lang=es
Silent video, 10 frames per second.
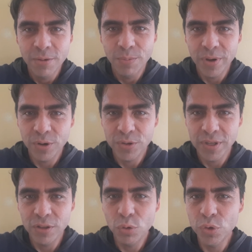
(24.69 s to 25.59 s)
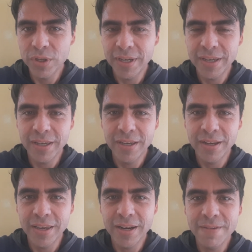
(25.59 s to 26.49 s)
pero se induce que
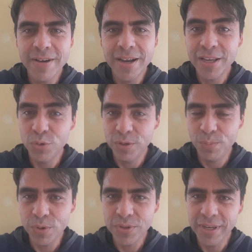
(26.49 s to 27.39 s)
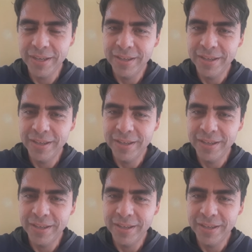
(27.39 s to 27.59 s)
quien iba era su esposa